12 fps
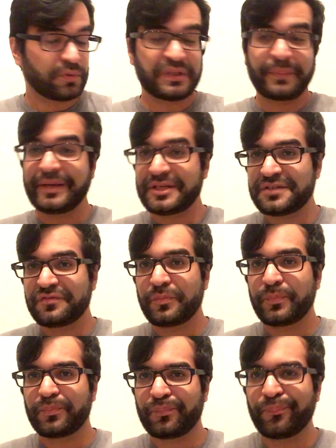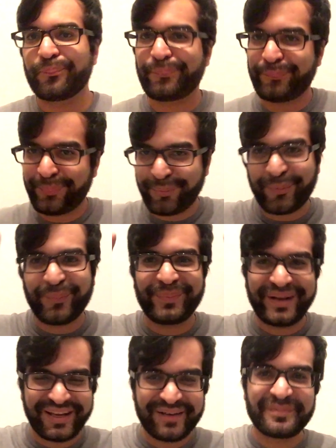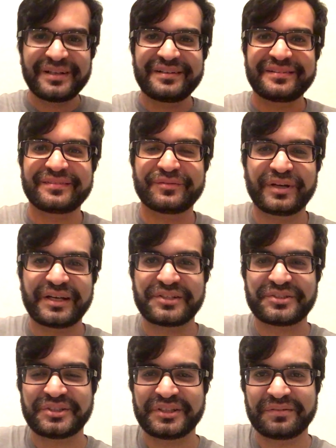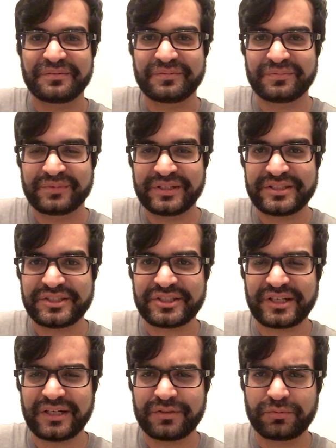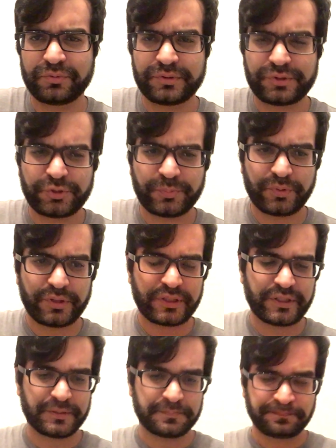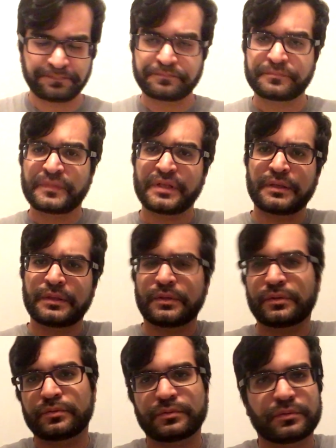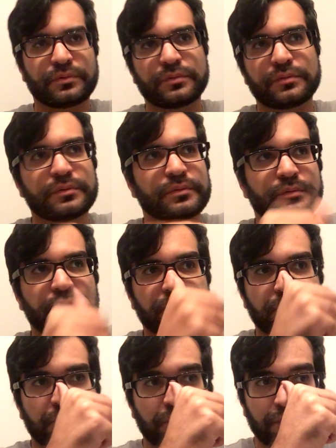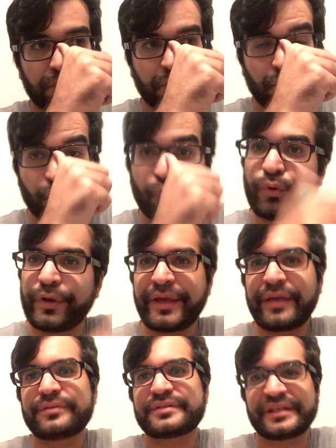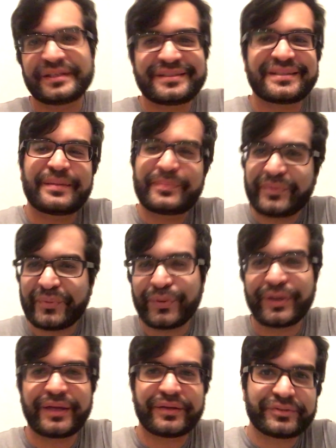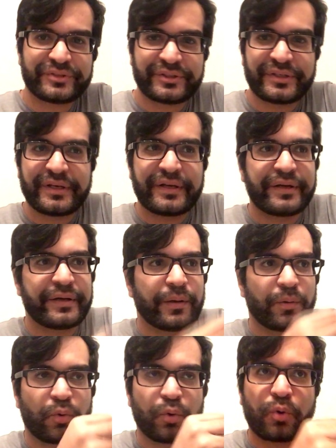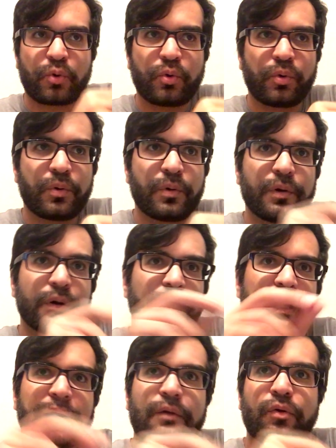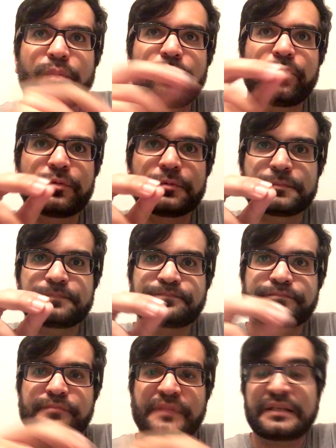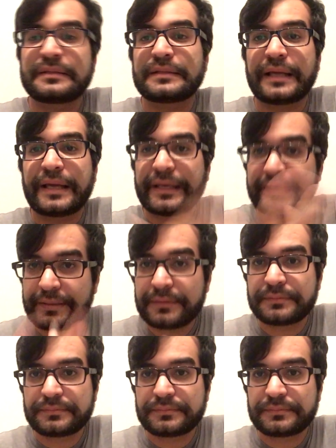Também tive um problema na questão desses cartuchos, porque o, Correios, né, sempre Correios, colocou lá como entregue,